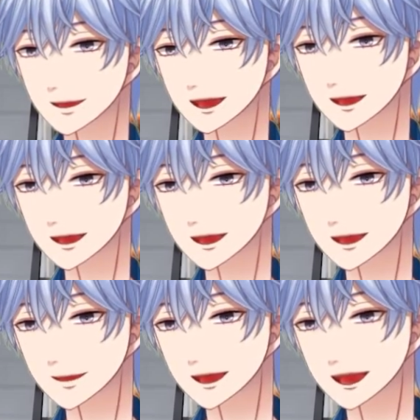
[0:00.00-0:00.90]
ちょっと
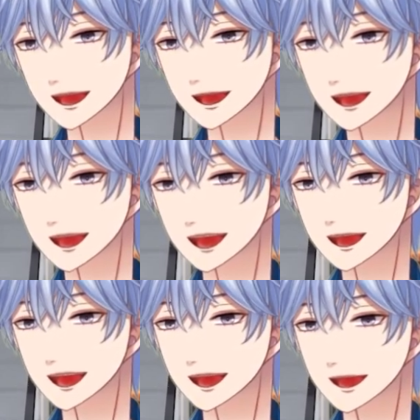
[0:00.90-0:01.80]
も
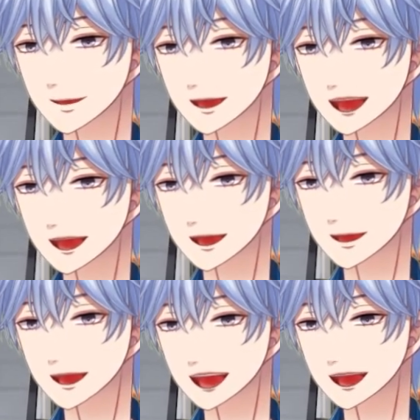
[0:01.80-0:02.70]
う、どうなってるん
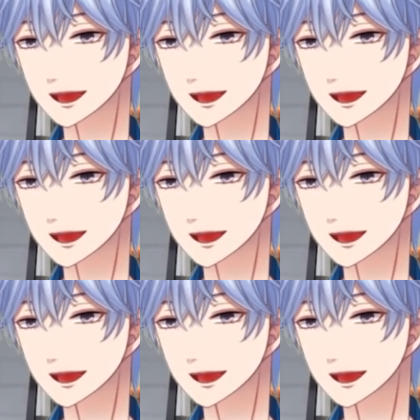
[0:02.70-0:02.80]
だ。